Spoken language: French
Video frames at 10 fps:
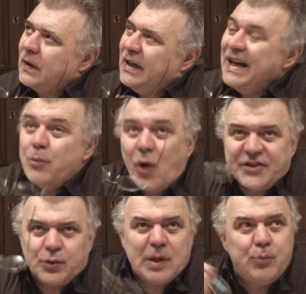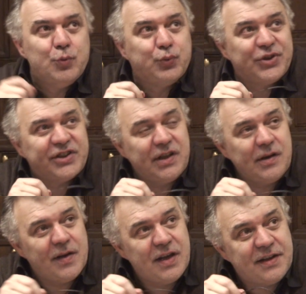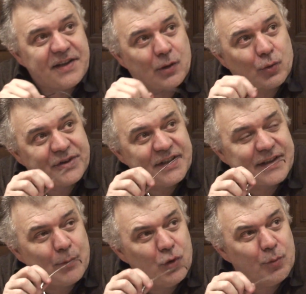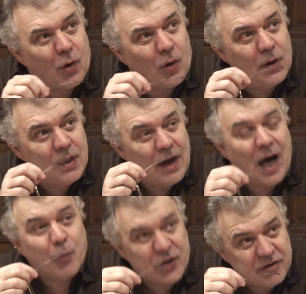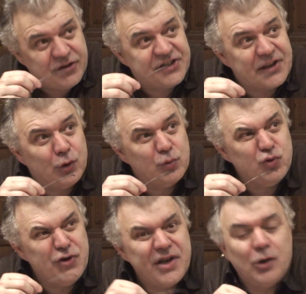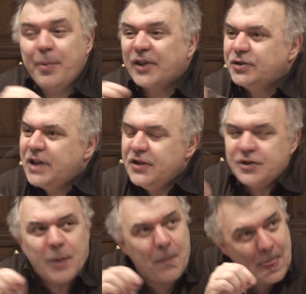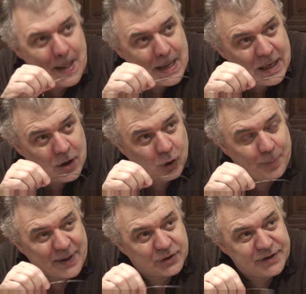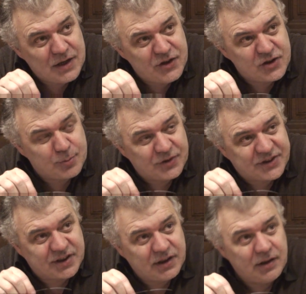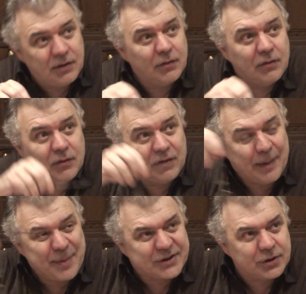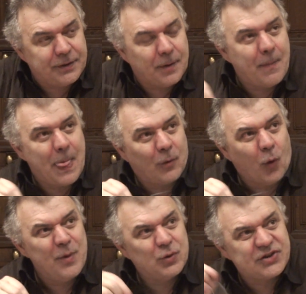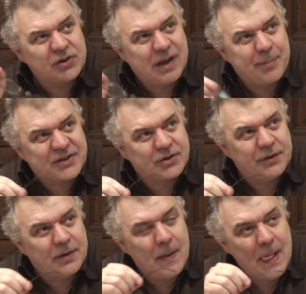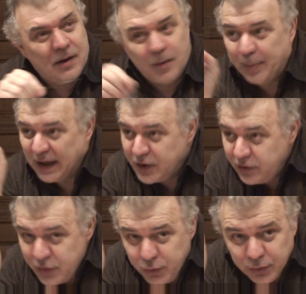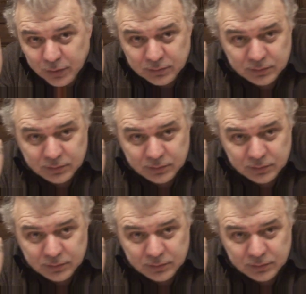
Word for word: L'élaboration la plus poussée est incontestablement, à mon avis, celle de Mounier, le personnalisme. Le personnalisme, c'est la personne. On met au centre la personne, pas l'individu,